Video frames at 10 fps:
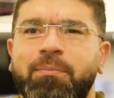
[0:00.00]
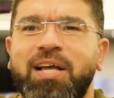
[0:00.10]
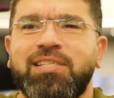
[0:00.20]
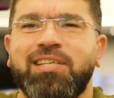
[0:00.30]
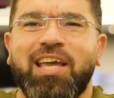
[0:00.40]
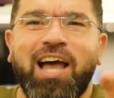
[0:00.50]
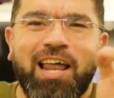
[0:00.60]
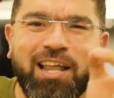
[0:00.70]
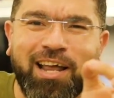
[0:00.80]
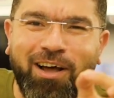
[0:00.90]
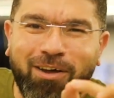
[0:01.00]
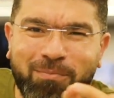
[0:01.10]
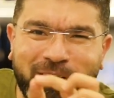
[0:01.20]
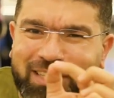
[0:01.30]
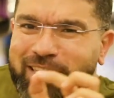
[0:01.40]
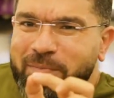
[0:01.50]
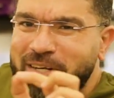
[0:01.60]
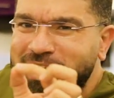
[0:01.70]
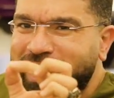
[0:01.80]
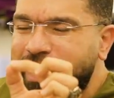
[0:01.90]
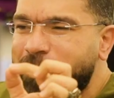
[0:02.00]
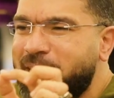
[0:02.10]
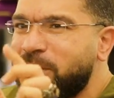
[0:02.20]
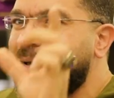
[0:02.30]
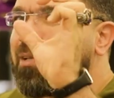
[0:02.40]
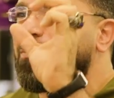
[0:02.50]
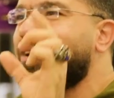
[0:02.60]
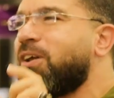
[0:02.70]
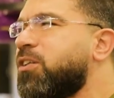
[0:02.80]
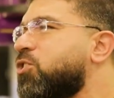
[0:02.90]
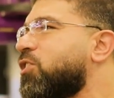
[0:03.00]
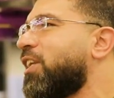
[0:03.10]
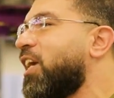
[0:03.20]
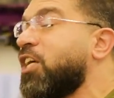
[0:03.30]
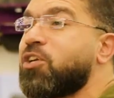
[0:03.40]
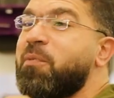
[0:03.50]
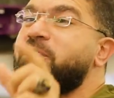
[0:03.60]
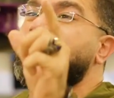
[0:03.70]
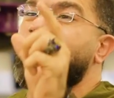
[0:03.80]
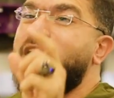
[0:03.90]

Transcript: بس جه على ارمط التمرين الغلبان ما يتمرنش ليه عشان مفيش